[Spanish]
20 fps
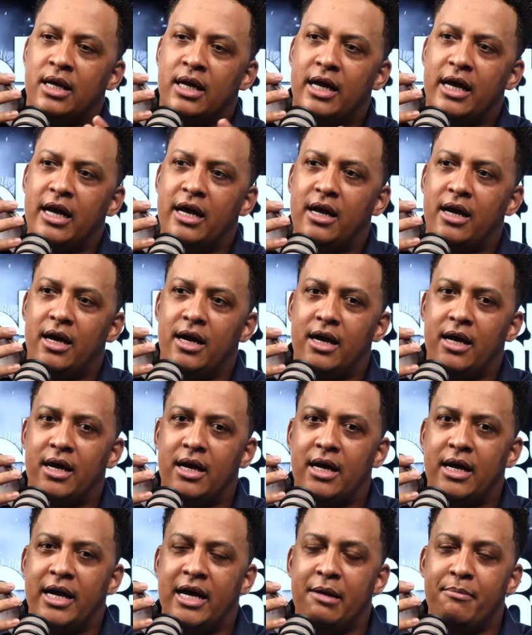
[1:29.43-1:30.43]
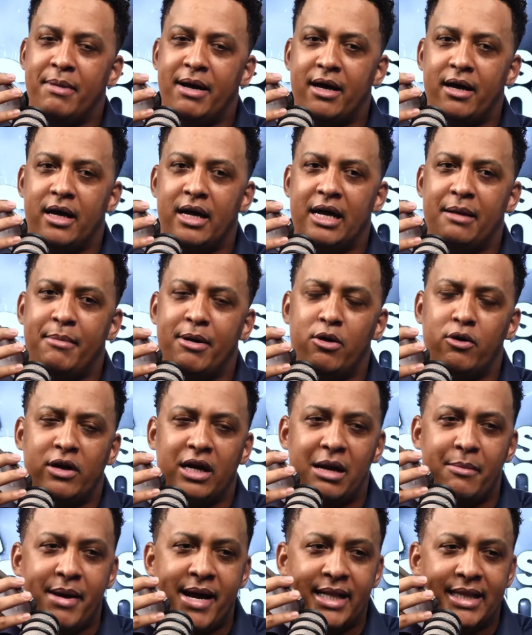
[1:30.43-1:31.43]
Hermano de ahí. Hermano
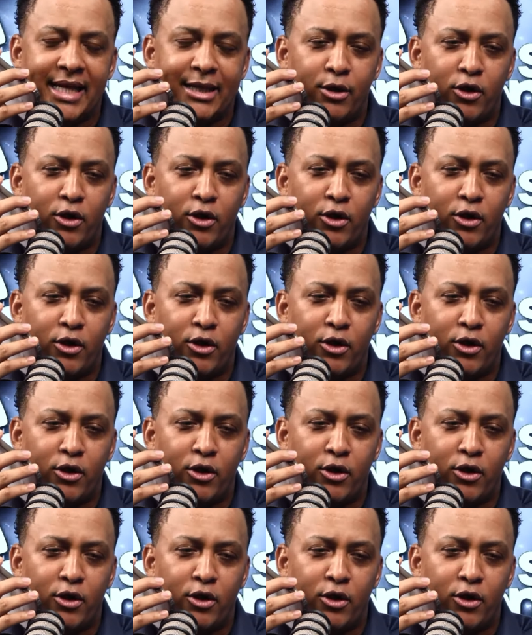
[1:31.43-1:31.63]
Clemente,